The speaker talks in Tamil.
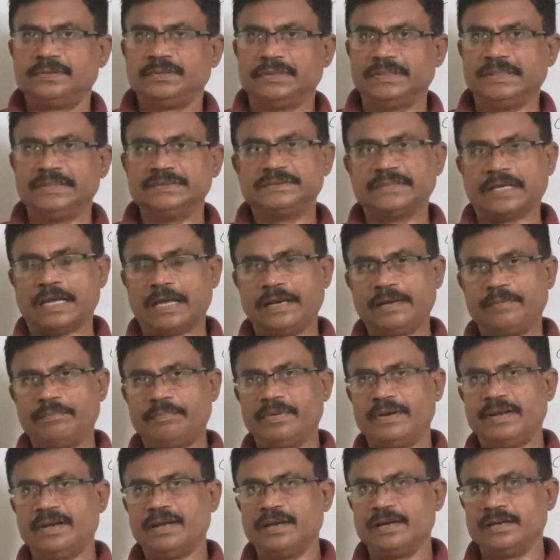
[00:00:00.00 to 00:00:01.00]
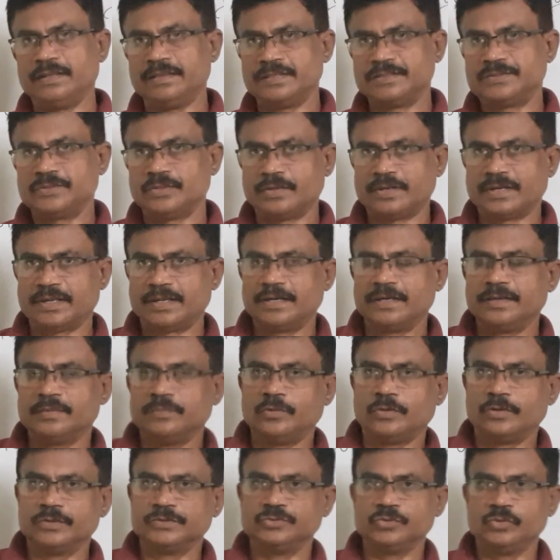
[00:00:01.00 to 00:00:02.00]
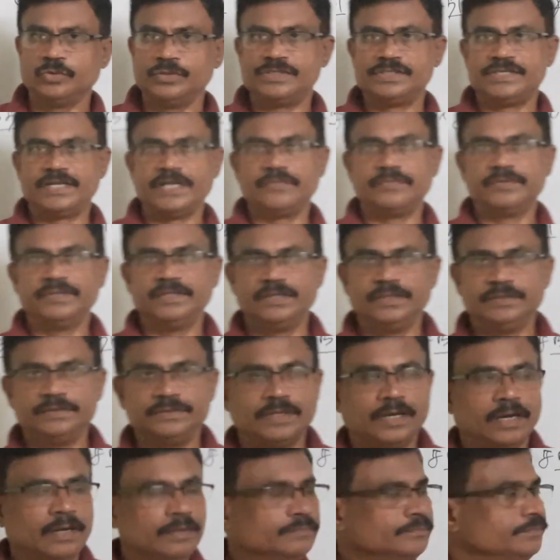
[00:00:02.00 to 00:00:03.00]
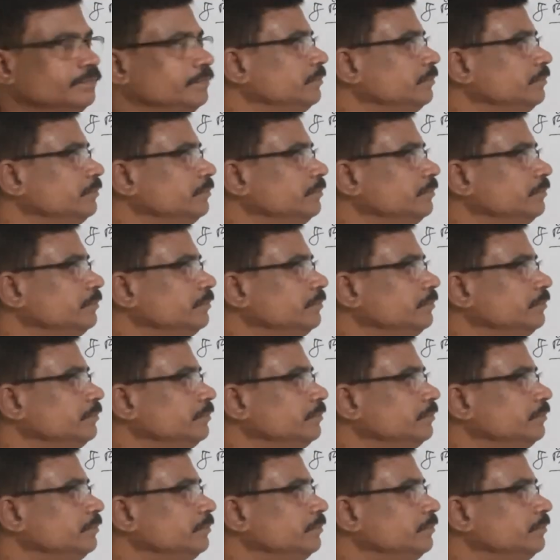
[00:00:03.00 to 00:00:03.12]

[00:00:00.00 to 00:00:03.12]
என்ன சார் இப்படியெல்லாம் எழுத சொல்கிறாருன்னு முகம் சொல்லிச்சுட்டே வந்து எழுதுனான்